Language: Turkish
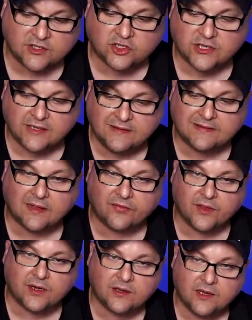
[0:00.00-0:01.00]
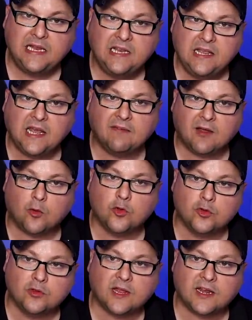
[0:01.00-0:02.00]
işte insanların bilgiye ve
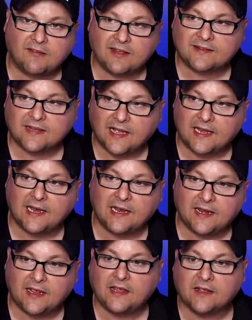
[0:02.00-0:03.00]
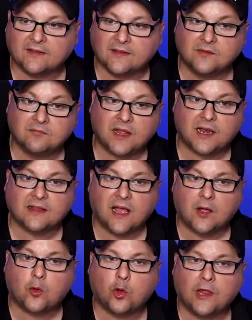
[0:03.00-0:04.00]
oyunlara vesairelere, yazılımlara
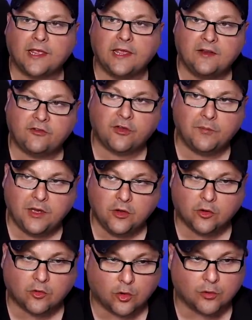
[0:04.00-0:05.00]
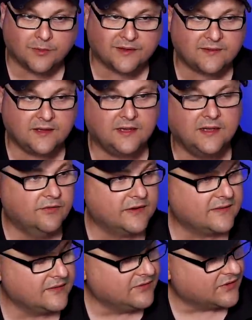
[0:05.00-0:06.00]
daha kolay erişebiliyor olması, ıvır
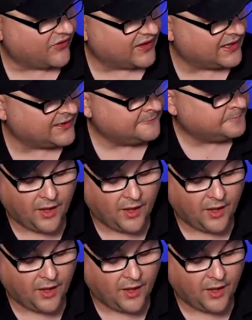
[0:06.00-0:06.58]
zıvır falan